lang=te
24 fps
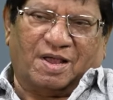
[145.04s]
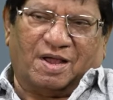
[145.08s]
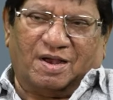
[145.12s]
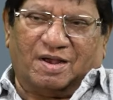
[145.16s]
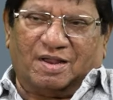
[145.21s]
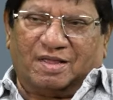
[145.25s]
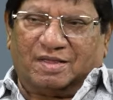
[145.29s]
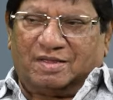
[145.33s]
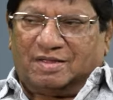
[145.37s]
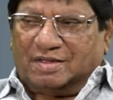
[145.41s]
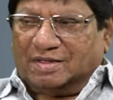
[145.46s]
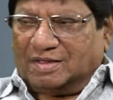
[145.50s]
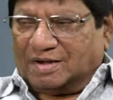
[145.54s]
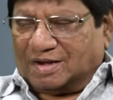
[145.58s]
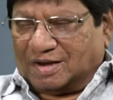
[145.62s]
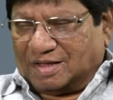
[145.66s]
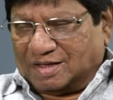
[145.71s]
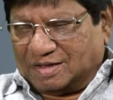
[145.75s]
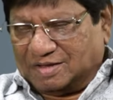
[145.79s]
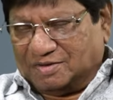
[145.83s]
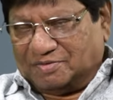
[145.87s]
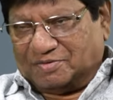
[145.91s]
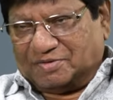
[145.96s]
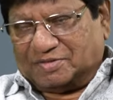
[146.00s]
అలాగే
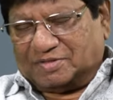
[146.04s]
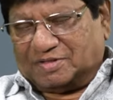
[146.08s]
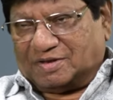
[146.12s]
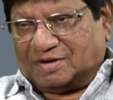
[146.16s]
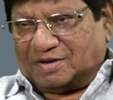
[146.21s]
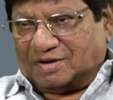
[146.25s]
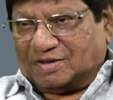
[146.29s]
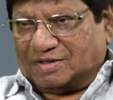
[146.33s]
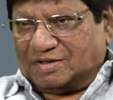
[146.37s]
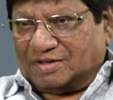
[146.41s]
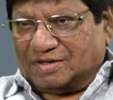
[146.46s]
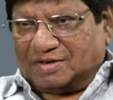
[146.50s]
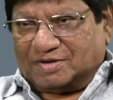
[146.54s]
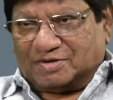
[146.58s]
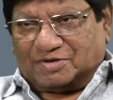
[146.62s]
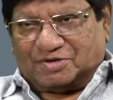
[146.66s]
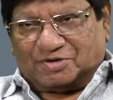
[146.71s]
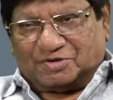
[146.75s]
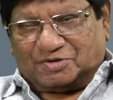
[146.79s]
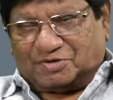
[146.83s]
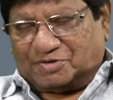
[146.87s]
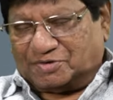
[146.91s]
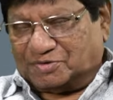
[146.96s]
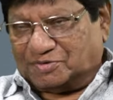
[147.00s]
రాఘవేంద్రరావు గారి
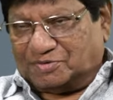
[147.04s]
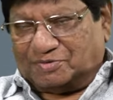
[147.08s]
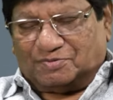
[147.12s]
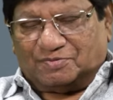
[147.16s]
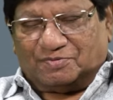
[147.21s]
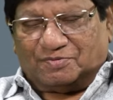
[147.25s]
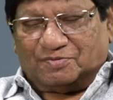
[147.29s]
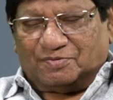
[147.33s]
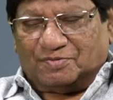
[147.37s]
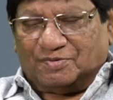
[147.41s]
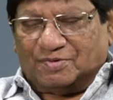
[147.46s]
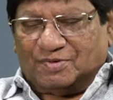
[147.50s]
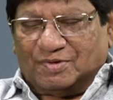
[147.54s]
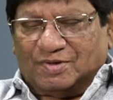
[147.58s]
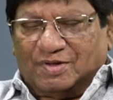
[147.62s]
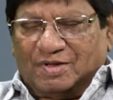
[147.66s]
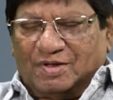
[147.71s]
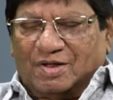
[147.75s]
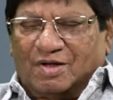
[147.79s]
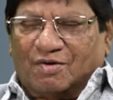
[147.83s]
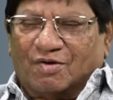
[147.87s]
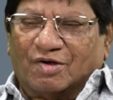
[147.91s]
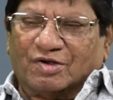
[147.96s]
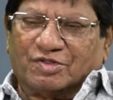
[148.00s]
శిష్యులు
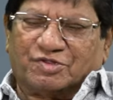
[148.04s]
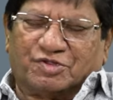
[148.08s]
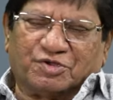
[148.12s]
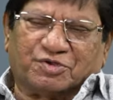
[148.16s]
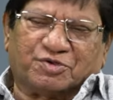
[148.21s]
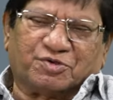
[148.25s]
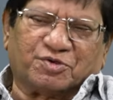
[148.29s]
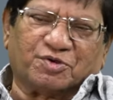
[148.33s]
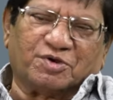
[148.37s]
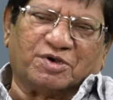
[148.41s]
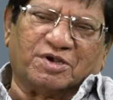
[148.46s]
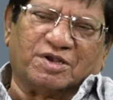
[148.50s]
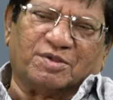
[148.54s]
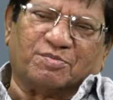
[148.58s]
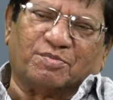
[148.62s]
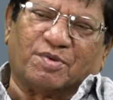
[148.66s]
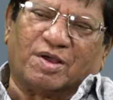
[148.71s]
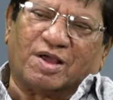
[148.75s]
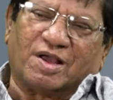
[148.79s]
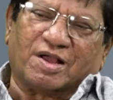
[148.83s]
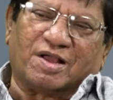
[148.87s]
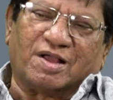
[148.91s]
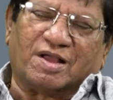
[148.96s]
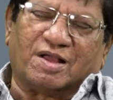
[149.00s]
వాళ్ళ శిష్యుల్ని
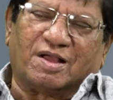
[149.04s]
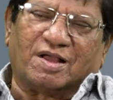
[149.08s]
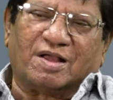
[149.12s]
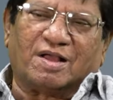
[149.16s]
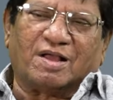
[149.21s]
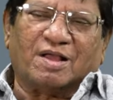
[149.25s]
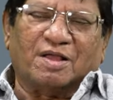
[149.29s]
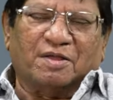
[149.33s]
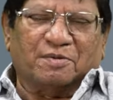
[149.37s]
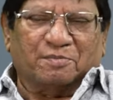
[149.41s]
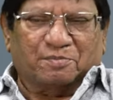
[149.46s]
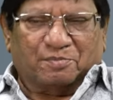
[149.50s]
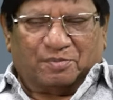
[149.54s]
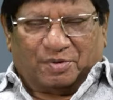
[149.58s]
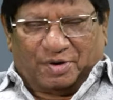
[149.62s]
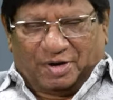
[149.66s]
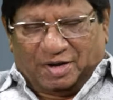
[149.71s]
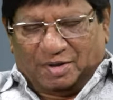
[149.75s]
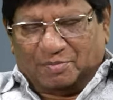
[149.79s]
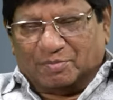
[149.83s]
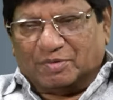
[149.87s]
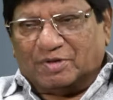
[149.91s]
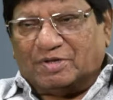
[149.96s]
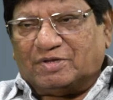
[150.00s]
బాగా
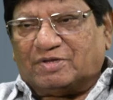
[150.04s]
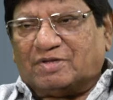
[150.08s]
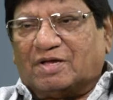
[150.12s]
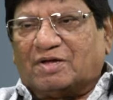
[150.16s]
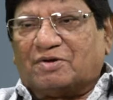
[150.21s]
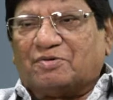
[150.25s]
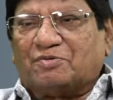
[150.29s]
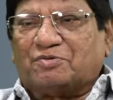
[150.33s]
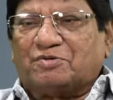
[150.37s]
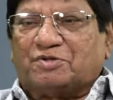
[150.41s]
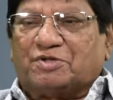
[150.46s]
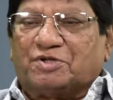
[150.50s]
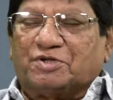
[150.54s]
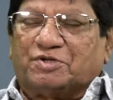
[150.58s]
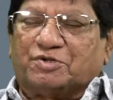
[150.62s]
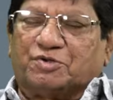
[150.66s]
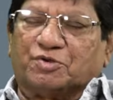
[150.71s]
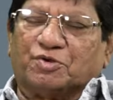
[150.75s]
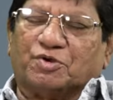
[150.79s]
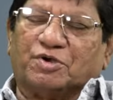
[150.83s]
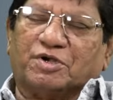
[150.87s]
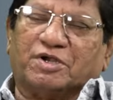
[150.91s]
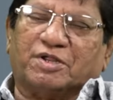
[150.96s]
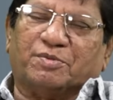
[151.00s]
ప్రేమించారు
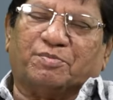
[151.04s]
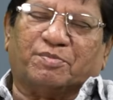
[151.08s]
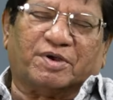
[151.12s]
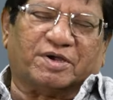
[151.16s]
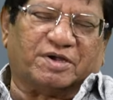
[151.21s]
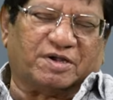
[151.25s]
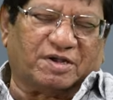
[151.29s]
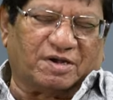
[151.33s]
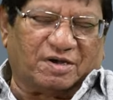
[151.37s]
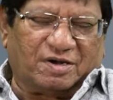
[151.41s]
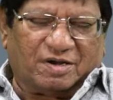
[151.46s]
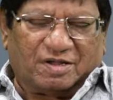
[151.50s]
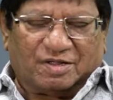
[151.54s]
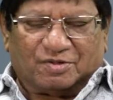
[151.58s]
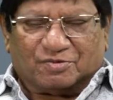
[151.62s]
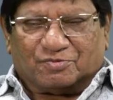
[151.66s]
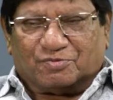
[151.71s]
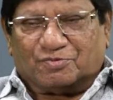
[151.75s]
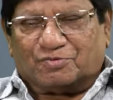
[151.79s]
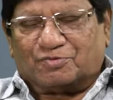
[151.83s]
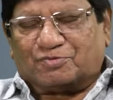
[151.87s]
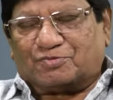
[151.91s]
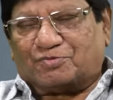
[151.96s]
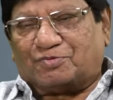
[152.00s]
శిష్యుల్ని బిడ్డల్లా
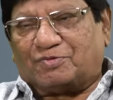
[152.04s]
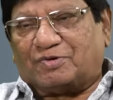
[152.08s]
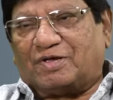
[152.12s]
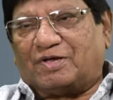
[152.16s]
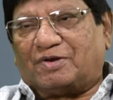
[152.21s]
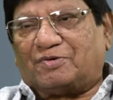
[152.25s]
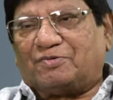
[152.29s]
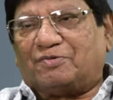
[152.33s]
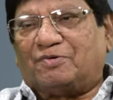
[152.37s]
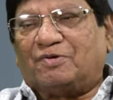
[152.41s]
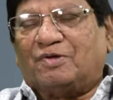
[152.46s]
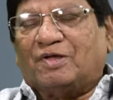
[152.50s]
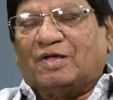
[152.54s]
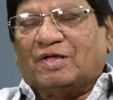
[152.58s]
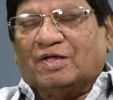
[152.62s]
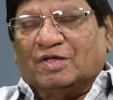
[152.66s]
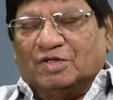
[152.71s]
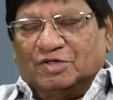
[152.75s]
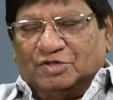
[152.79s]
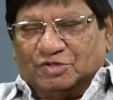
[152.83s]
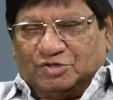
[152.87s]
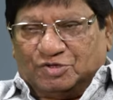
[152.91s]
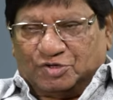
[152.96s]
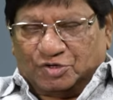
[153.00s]
చూసుకున్నారు
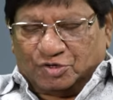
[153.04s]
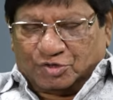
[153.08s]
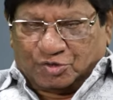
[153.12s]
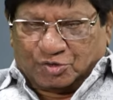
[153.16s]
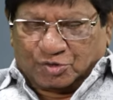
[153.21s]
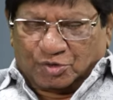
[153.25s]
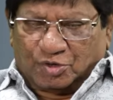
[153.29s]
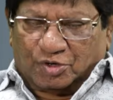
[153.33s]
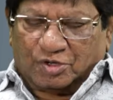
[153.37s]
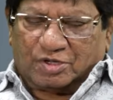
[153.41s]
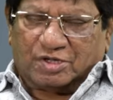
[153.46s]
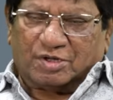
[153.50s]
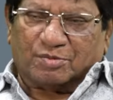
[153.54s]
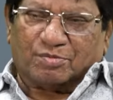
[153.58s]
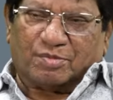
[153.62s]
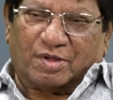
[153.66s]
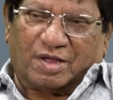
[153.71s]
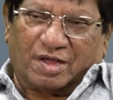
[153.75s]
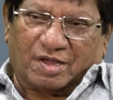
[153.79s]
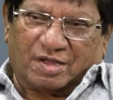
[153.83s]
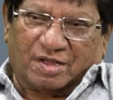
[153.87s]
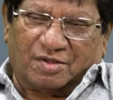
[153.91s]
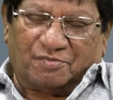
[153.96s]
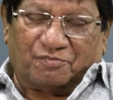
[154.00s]
శిష్యులకి
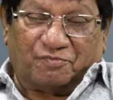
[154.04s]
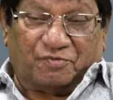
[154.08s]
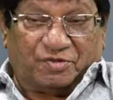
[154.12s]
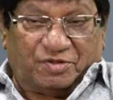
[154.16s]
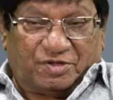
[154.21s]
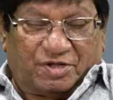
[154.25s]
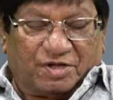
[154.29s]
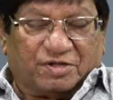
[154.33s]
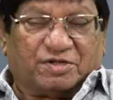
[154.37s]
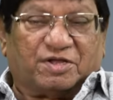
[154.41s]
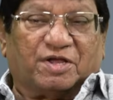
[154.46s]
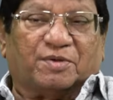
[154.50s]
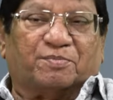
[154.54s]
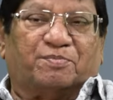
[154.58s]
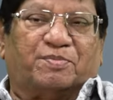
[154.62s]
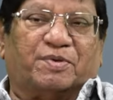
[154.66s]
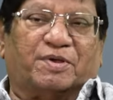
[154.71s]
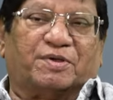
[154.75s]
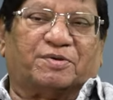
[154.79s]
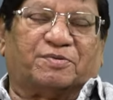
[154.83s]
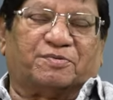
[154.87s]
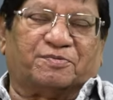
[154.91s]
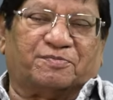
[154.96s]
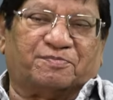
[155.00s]
బాగా విద్య
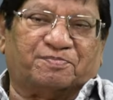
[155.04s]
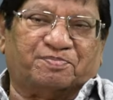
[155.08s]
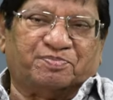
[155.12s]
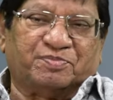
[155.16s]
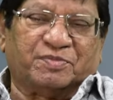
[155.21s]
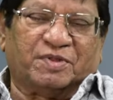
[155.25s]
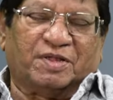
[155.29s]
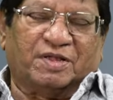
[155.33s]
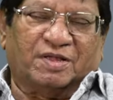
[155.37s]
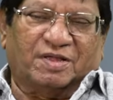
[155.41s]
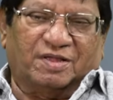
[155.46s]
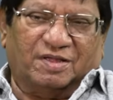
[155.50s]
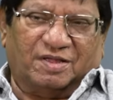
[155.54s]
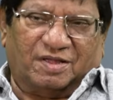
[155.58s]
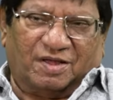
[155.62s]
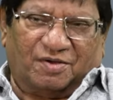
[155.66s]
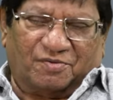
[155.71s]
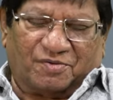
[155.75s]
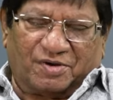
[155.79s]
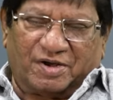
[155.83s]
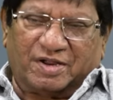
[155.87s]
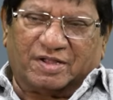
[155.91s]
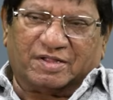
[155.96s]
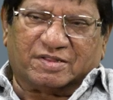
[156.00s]
చెప్పారు
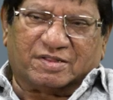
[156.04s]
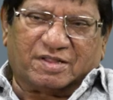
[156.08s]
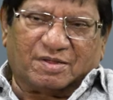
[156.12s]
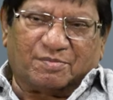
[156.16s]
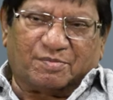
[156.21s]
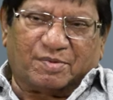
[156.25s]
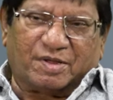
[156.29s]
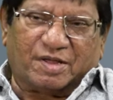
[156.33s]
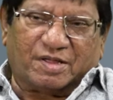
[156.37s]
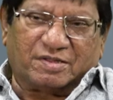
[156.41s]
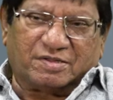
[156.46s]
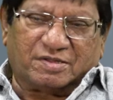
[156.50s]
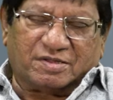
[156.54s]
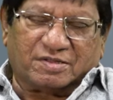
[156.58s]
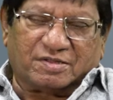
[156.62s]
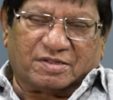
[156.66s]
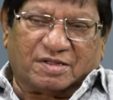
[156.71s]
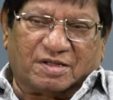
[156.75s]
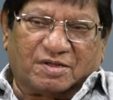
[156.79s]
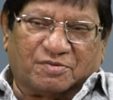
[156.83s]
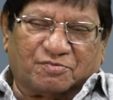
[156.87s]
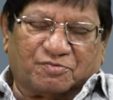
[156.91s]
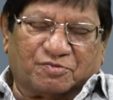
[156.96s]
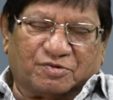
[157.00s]
ఎవరైతే
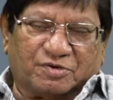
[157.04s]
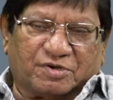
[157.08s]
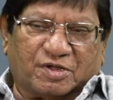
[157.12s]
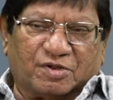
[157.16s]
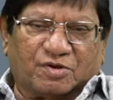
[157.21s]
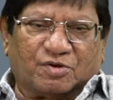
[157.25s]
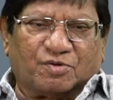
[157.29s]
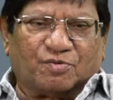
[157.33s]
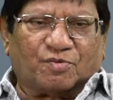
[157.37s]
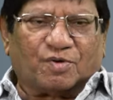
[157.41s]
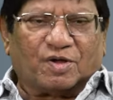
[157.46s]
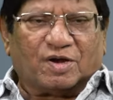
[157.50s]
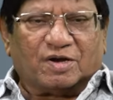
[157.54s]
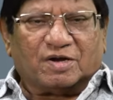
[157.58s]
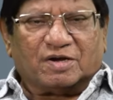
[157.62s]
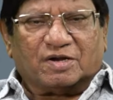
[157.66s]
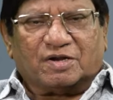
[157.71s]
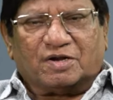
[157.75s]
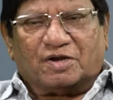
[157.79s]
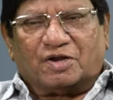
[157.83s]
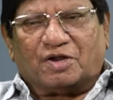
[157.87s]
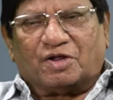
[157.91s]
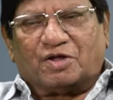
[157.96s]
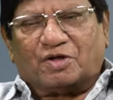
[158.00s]
బాధ్యతగా ఉంటారో
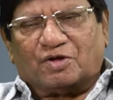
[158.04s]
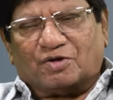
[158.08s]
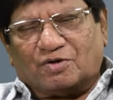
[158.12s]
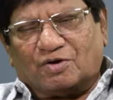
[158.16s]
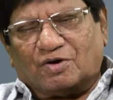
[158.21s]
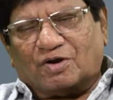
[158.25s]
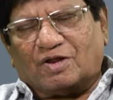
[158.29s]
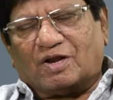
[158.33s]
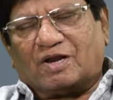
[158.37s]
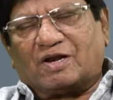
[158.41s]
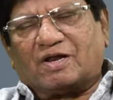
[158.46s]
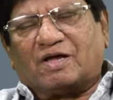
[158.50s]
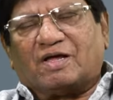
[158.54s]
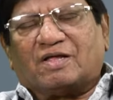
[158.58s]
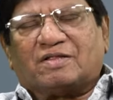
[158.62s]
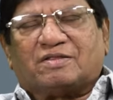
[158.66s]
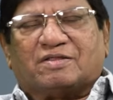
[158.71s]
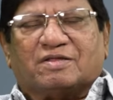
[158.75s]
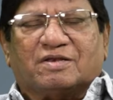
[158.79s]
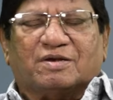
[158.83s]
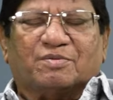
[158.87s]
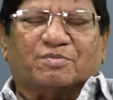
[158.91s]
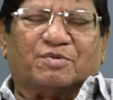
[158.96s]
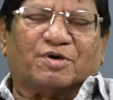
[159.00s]
వాళ్ళని రెగ్యులర్గా
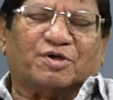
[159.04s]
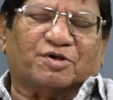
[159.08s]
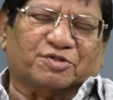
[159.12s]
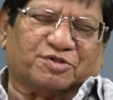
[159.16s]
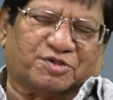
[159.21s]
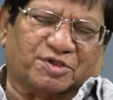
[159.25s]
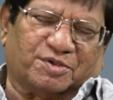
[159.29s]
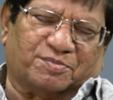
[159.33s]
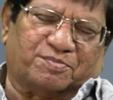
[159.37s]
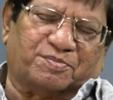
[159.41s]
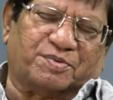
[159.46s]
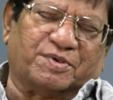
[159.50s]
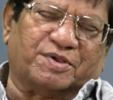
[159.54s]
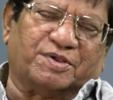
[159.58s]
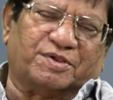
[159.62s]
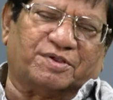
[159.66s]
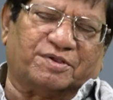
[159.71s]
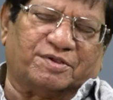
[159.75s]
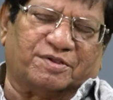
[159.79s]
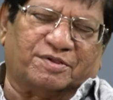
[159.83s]
సినిమాలు చెప్పి